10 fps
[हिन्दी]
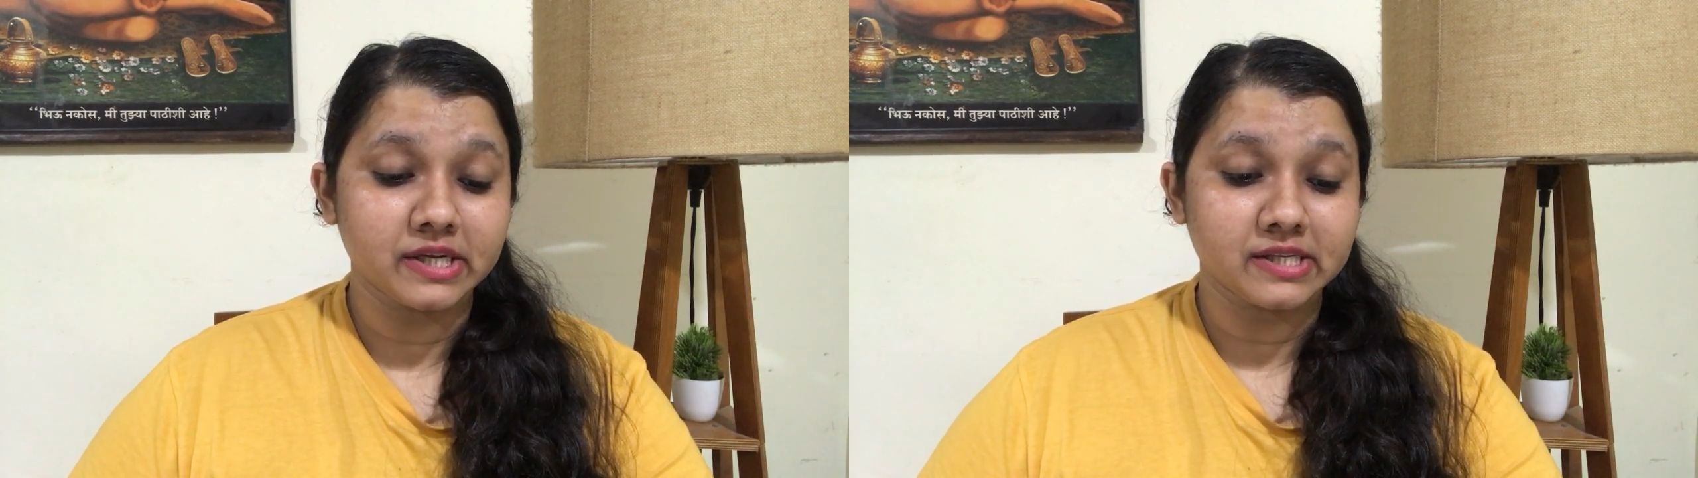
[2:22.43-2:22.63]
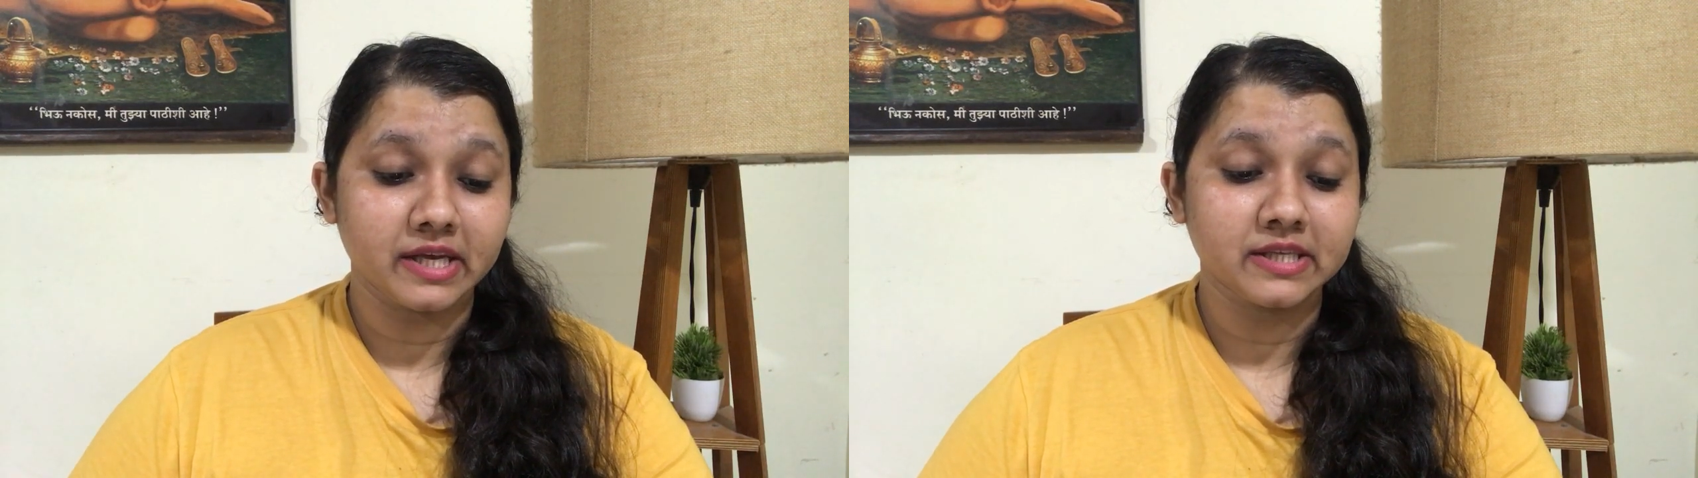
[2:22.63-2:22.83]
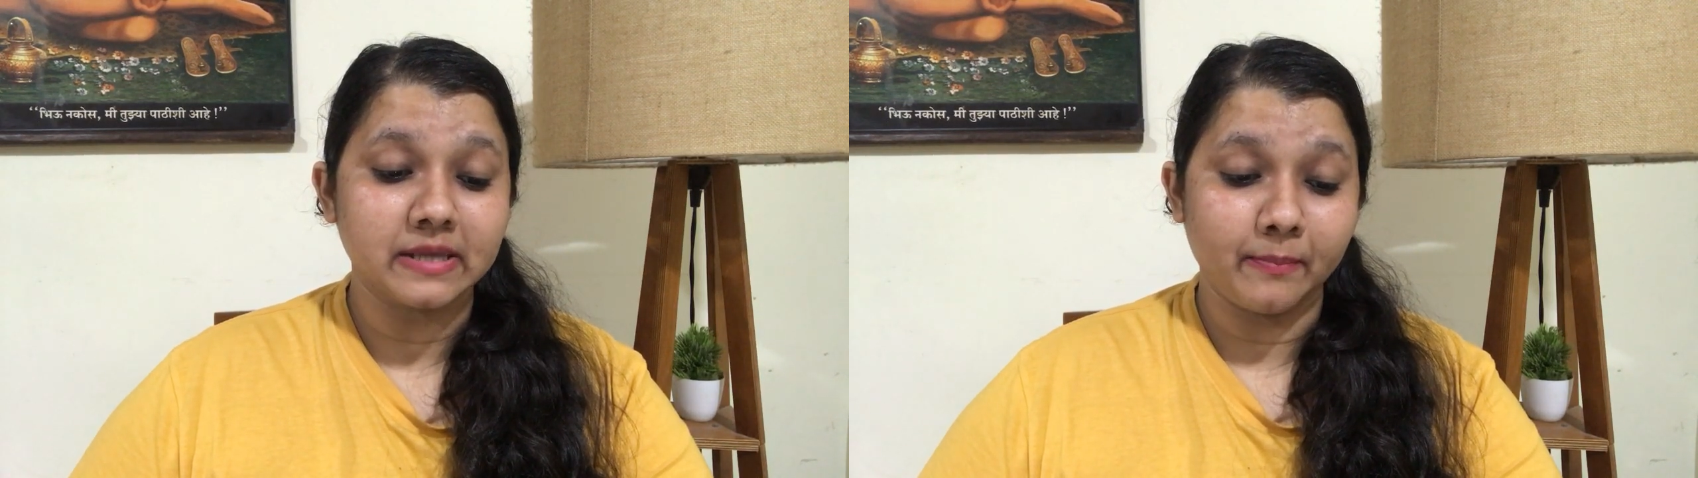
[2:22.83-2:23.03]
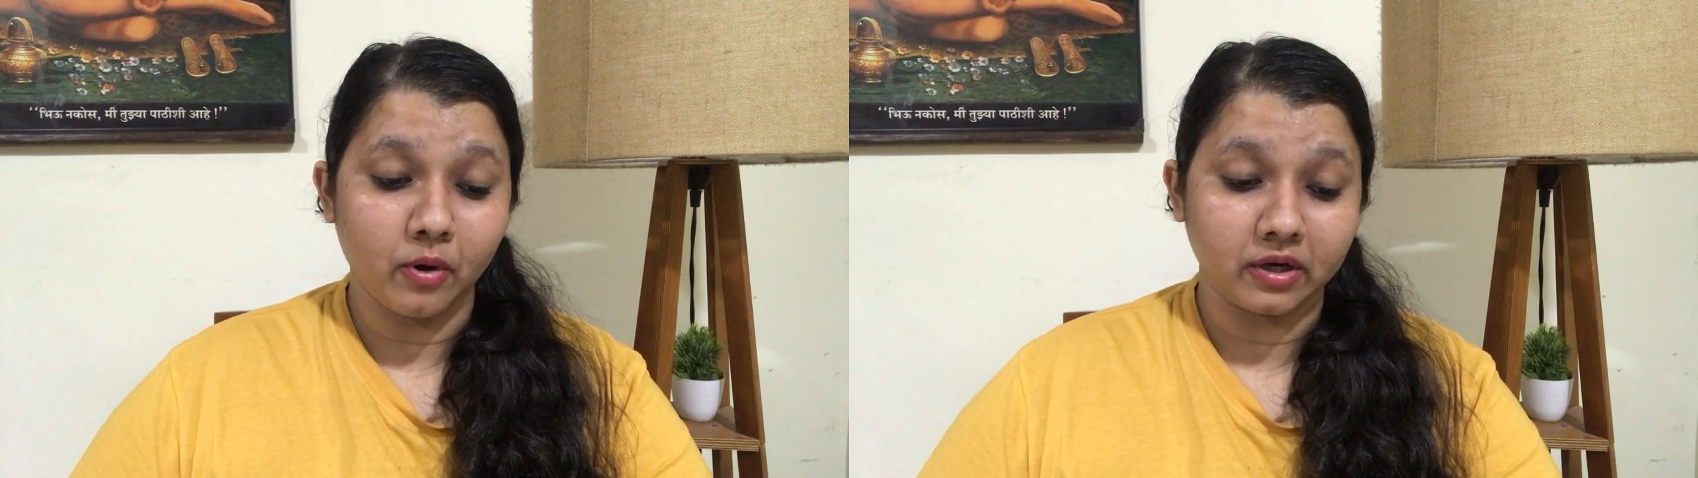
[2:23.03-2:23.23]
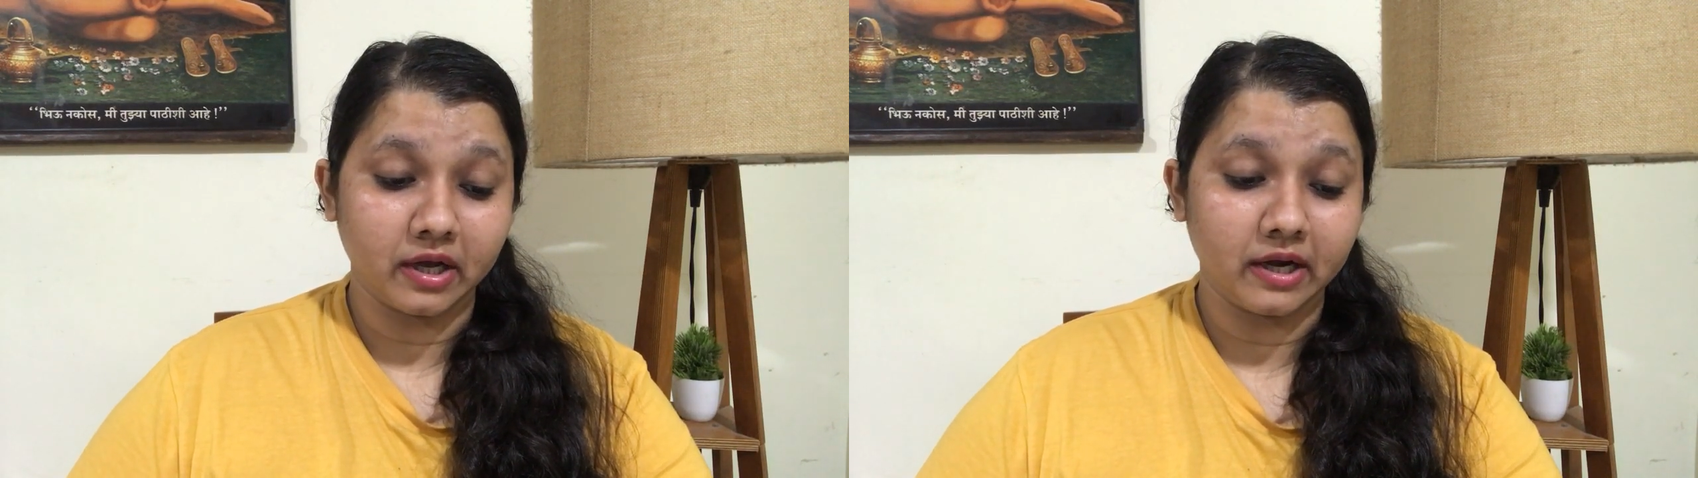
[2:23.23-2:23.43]
किसे
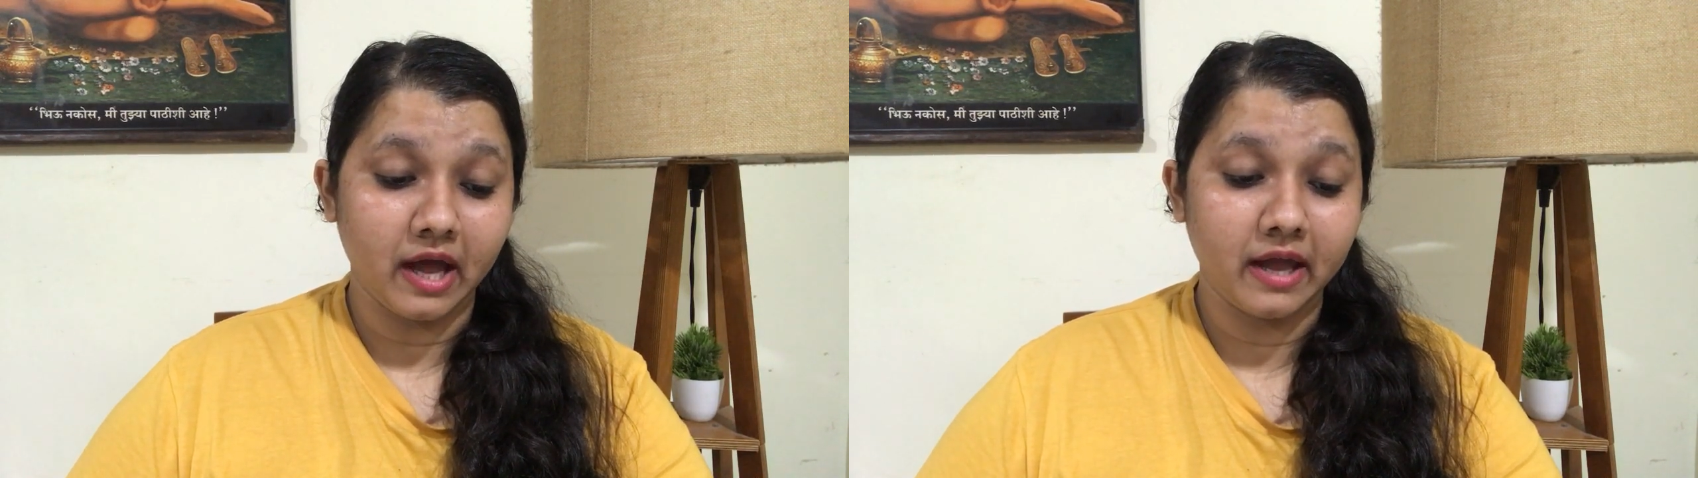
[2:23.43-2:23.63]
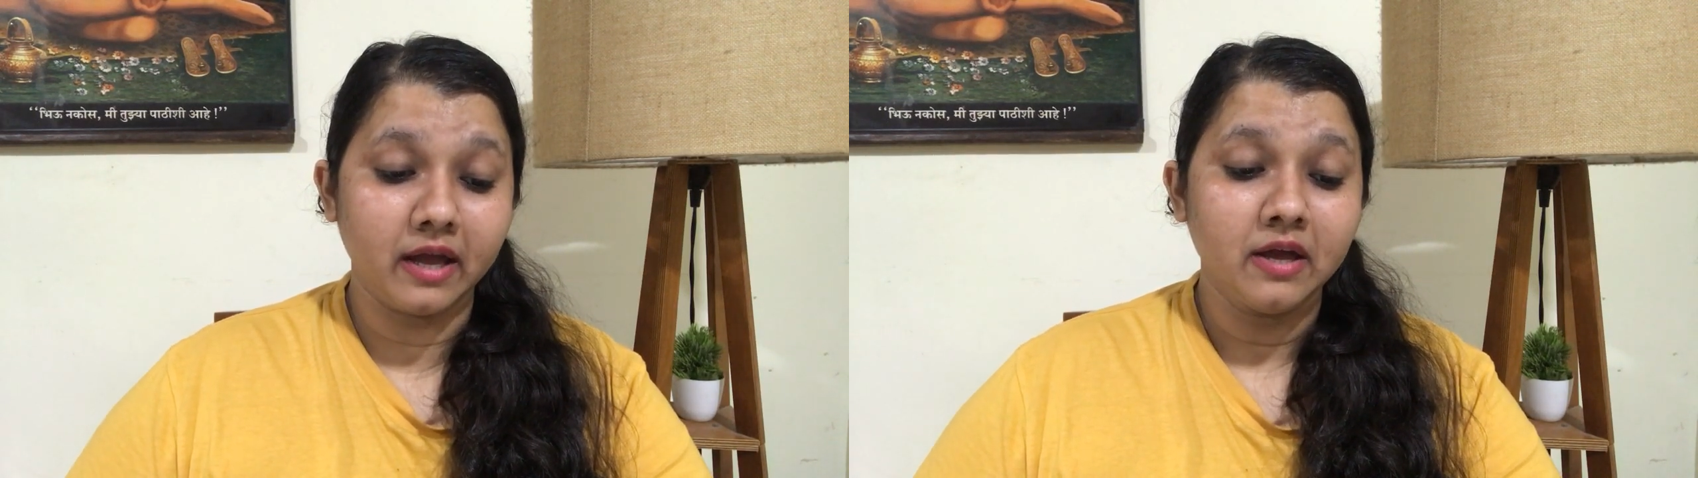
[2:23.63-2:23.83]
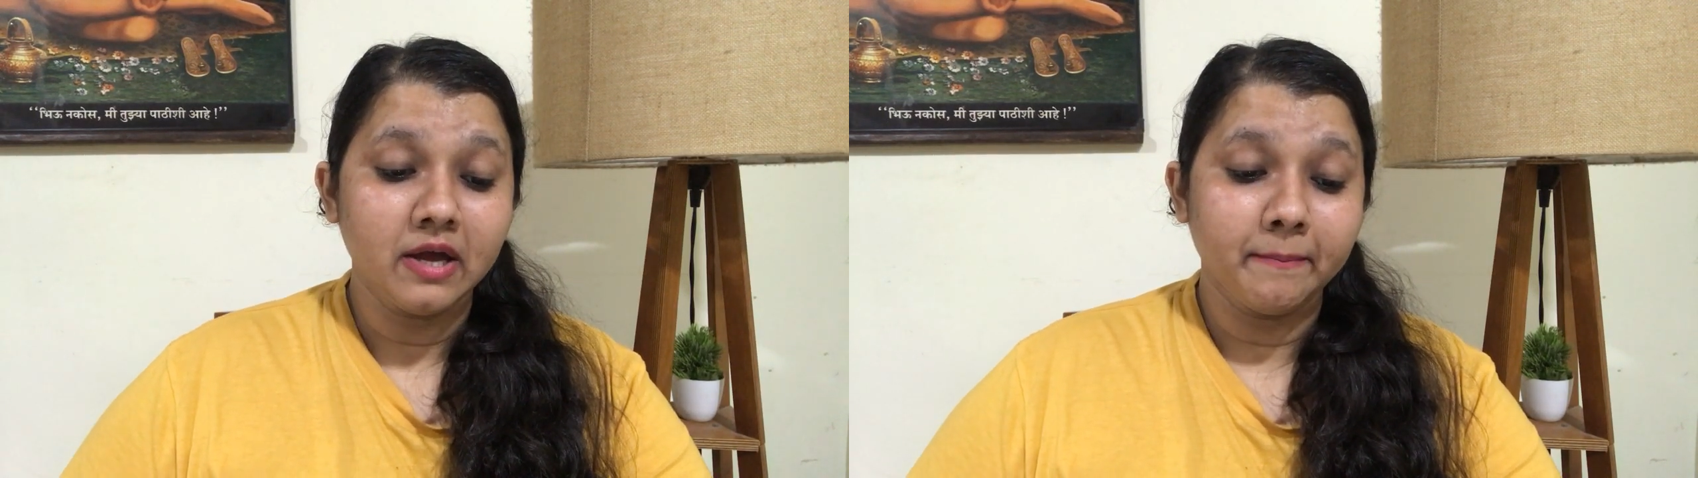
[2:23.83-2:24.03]
सपोर्ट करना है